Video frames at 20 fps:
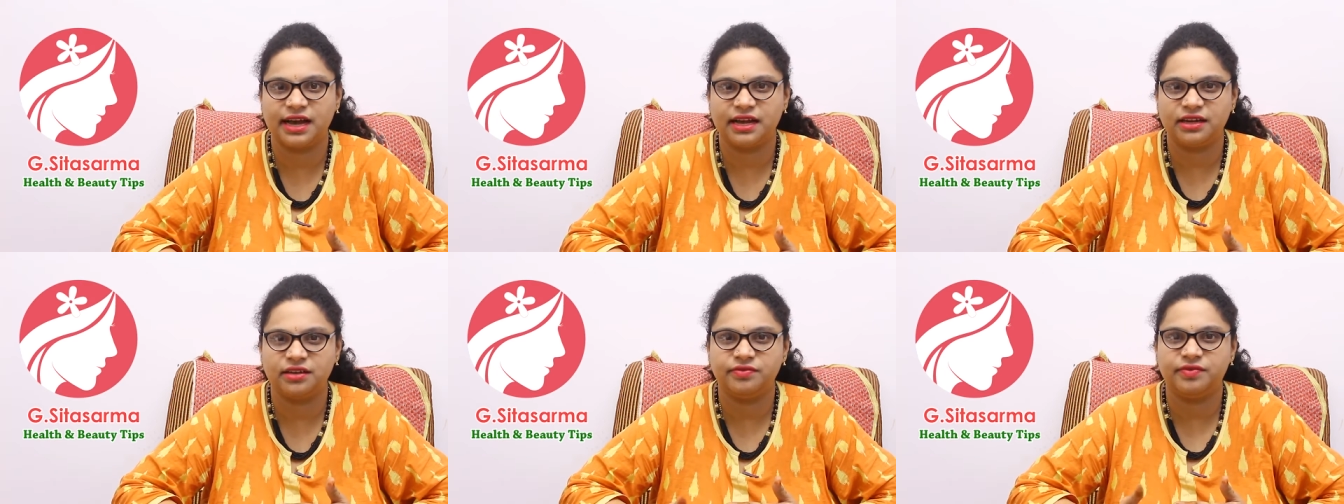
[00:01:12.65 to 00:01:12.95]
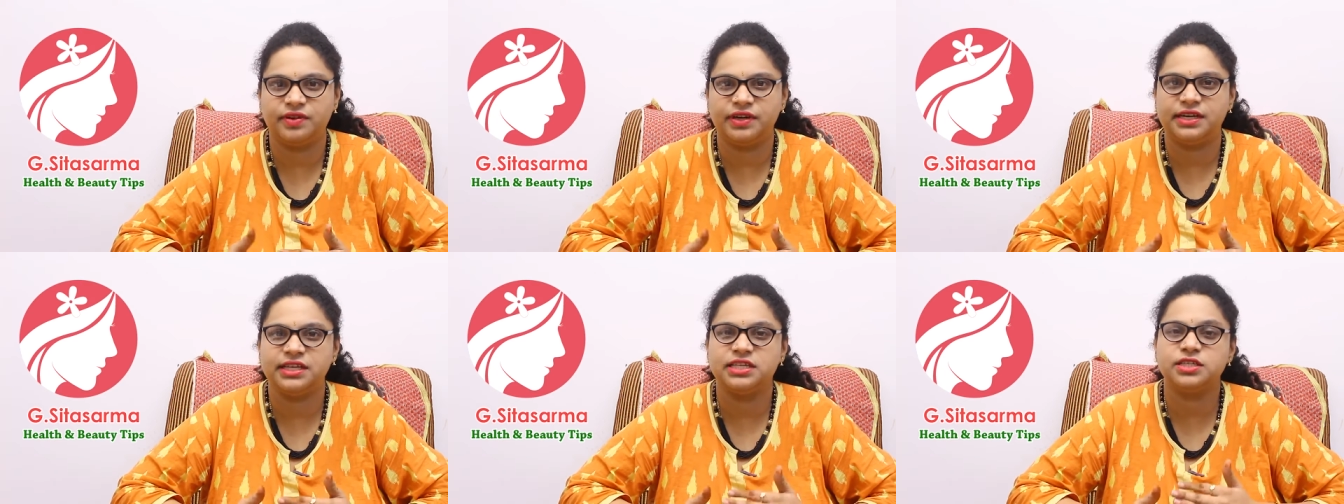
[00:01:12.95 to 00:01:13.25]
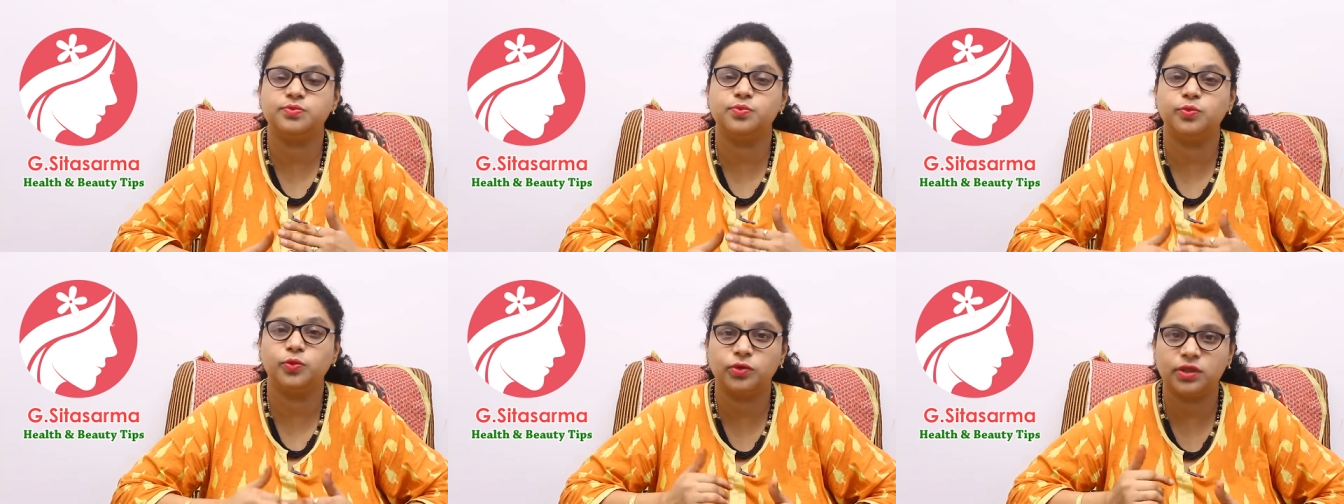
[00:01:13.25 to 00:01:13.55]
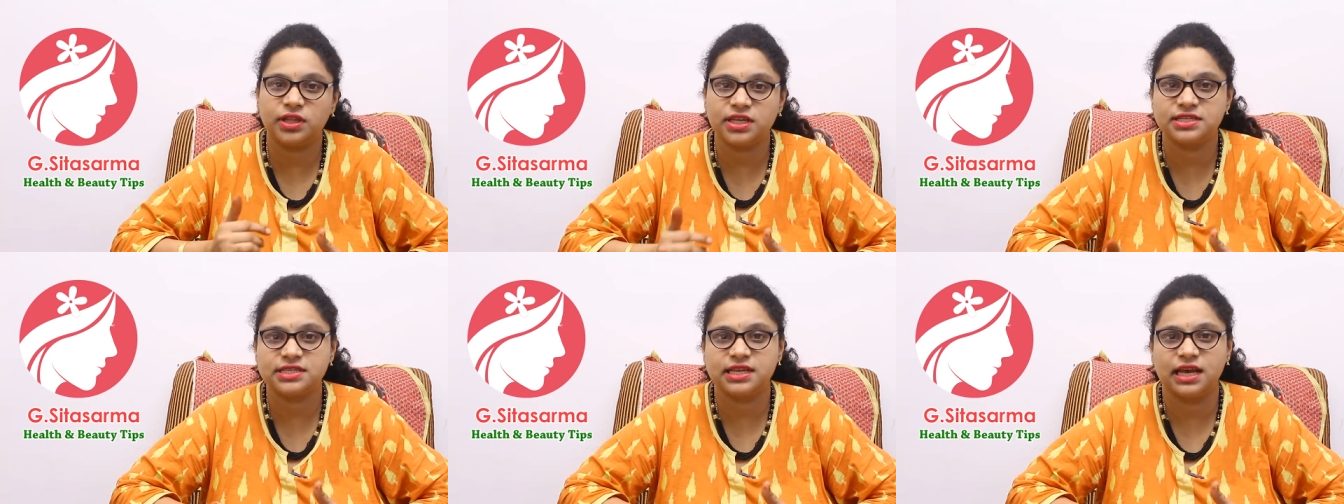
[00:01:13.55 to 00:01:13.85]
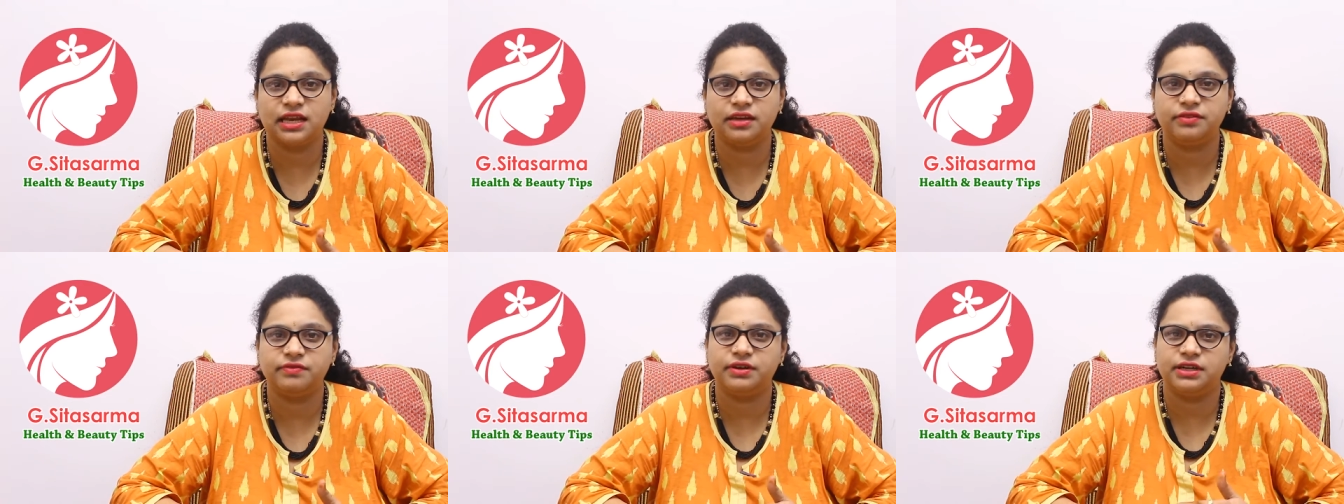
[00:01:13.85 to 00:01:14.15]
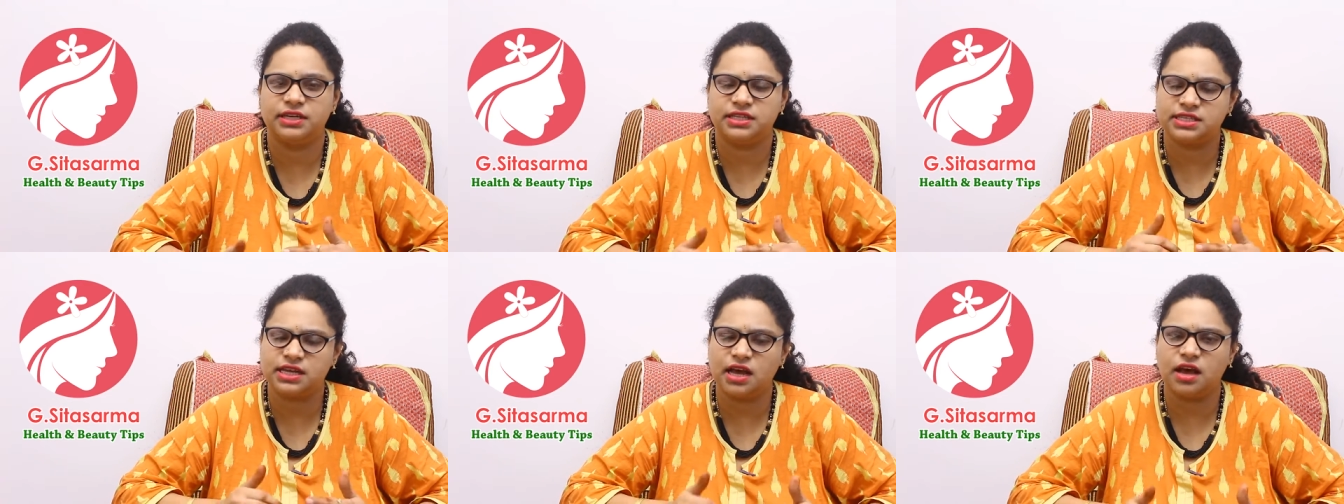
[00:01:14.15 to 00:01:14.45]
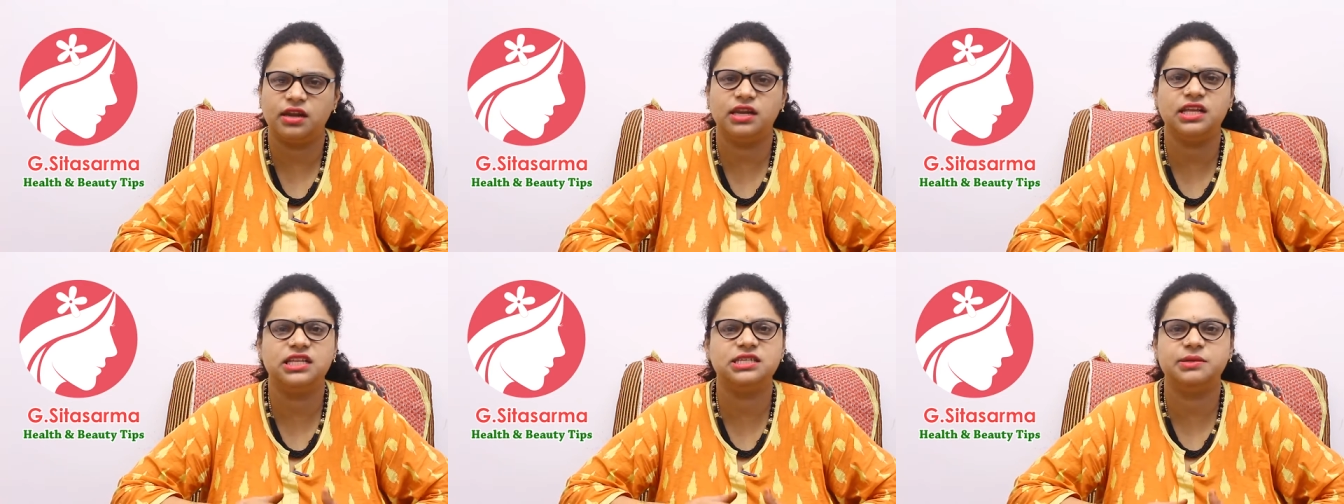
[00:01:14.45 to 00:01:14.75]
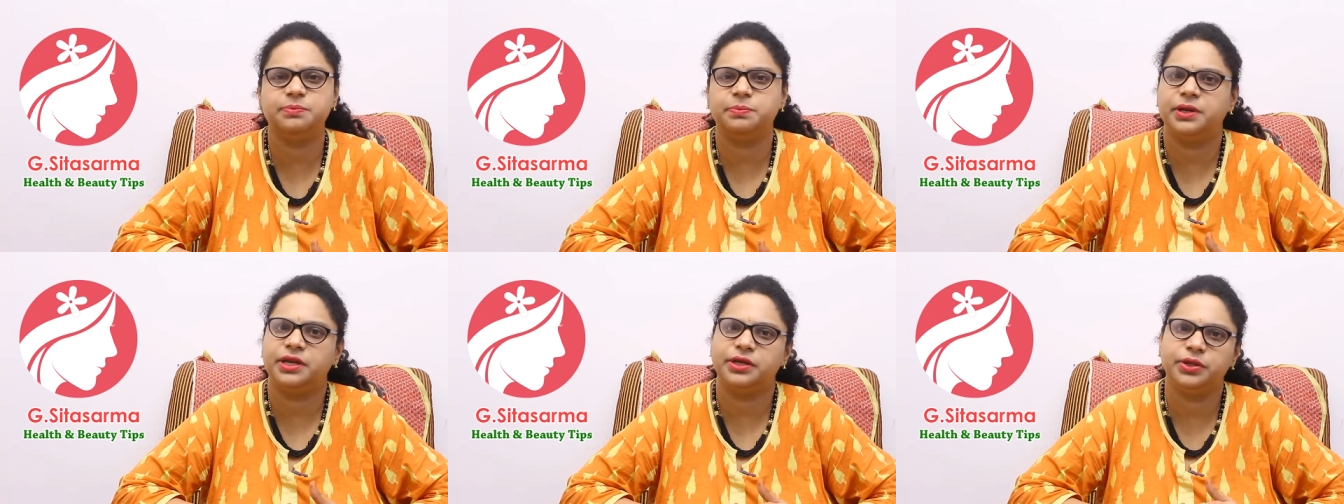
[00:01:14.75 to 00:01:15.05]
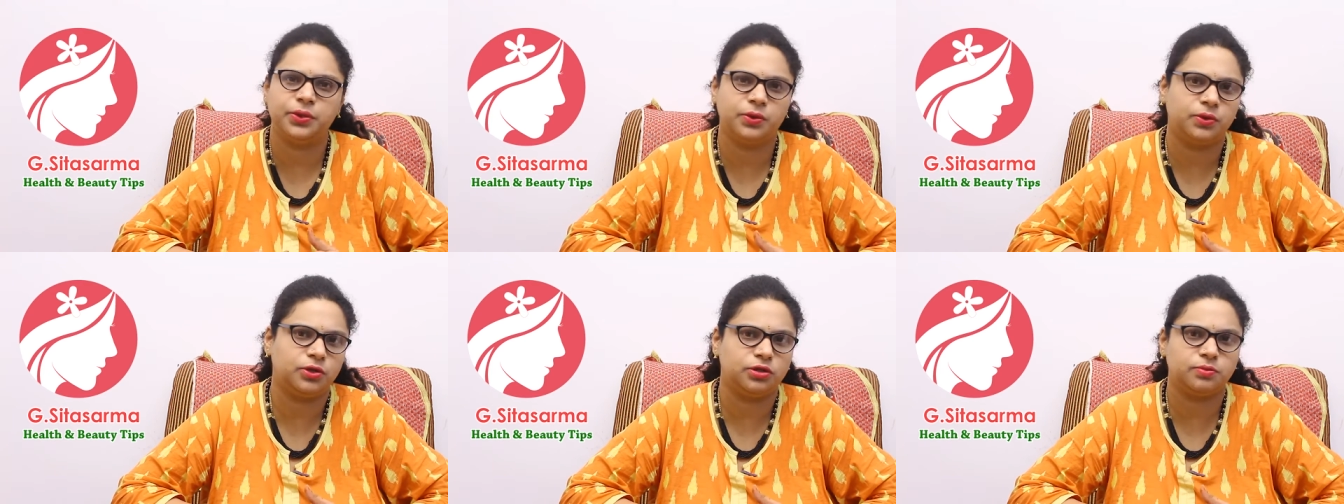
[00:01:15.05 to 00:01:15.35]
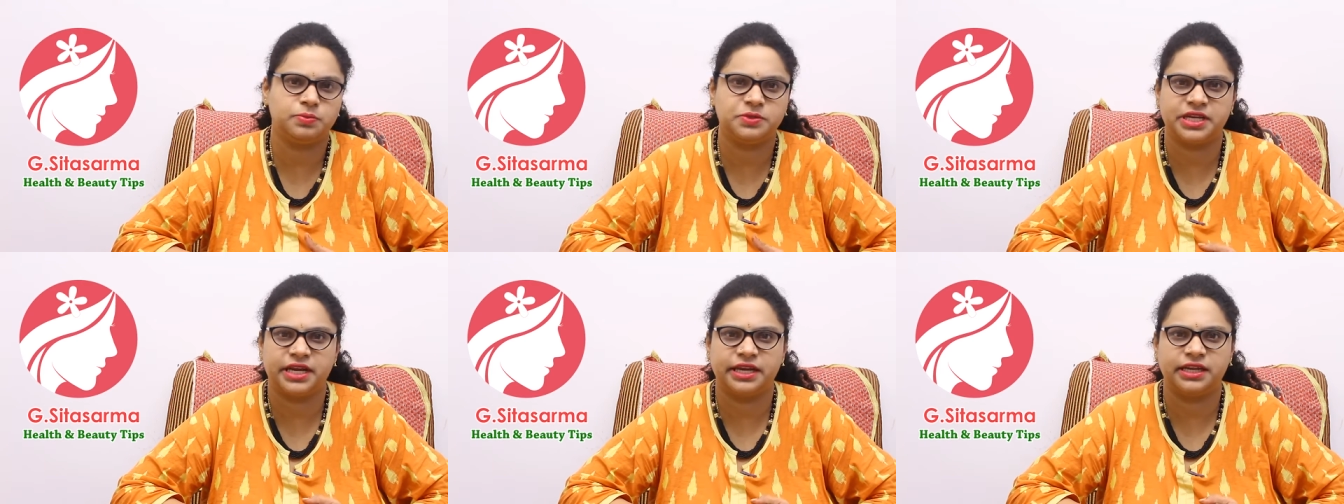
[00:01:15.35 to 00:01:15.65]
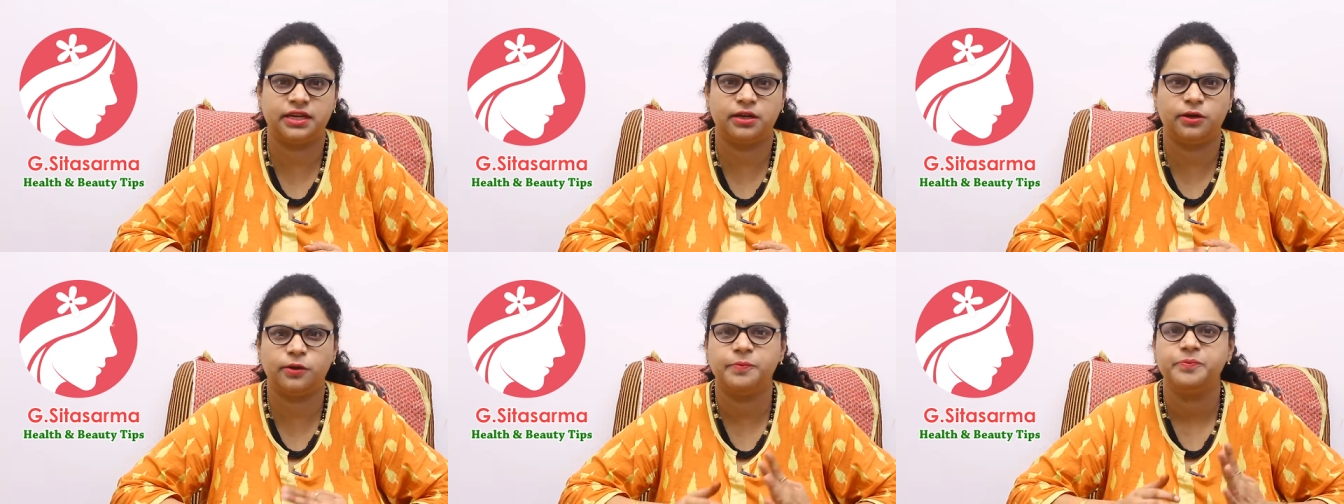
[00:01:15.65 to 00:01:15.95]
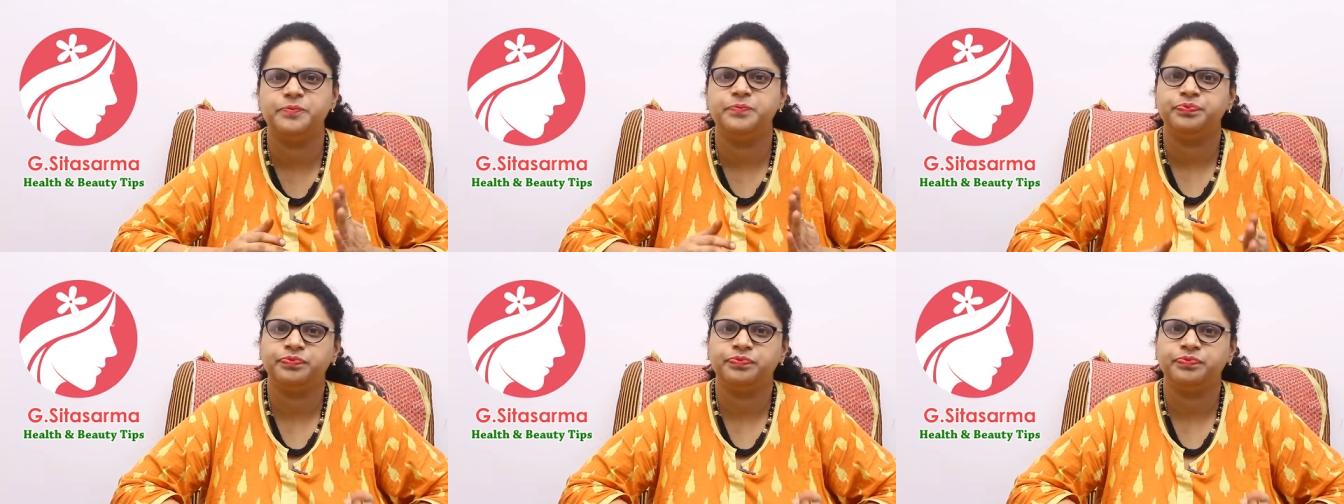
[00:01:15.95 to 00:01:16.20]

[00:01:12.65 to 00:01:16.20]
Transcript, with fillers: కానివ్వండి స్మూతీస్ కానివ్వండి చాలా చెప్పాను యూట్యూబ్ ఛానల్లో